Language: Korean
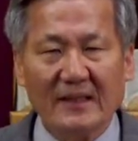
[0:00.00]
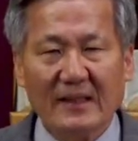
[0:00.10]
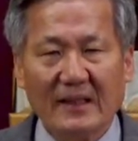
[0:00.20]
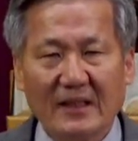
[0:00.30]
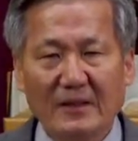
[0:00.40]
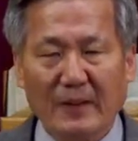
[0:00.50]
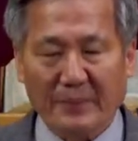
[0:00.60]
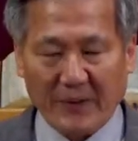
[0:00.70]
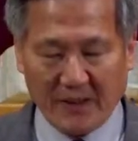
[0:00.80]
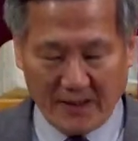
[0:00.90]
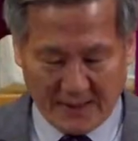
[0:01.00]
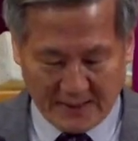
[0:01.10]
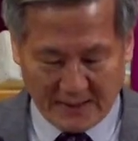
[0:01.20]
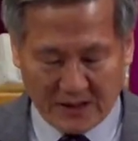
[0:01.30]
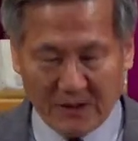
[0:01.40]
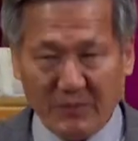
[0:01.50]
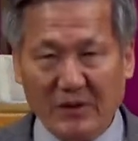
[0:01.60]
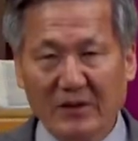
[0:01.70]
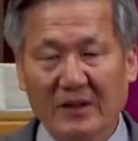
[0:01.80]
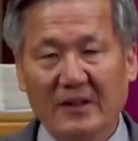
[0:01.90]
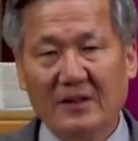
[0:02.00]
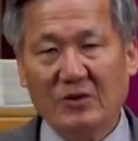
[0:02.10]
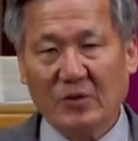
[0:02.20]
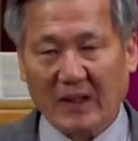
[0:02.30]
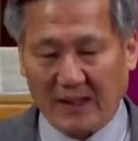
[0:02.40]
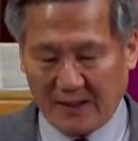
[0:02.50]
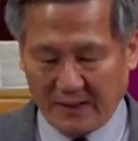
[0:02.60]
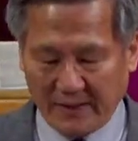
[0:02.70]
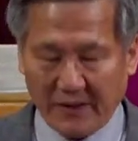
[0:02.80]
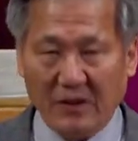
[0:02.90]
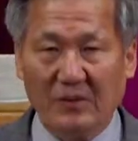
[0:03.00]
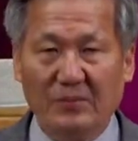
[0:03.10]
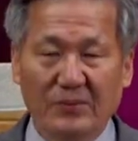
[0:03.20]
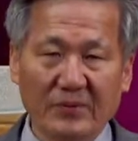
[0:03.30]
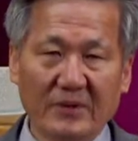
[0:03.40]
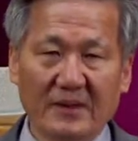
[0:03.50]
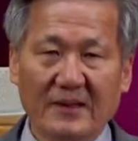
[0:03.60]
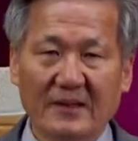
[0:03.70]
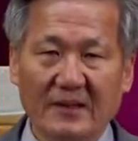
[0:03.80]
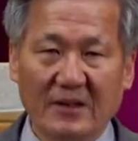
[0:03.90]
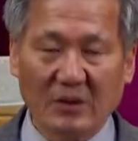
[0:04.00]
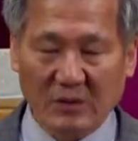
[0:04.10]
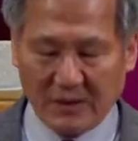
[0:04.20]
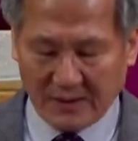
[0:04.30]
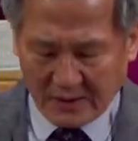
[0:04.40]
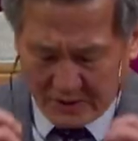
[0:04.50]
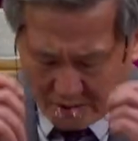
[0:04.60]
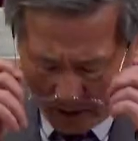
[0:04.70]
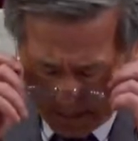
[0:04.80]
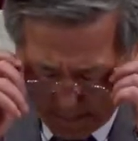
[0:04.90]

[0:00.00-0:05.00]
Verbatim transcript: 하나님 앞에 심정을 쏟아내려 부는 그런 기도를 드린 것이죠.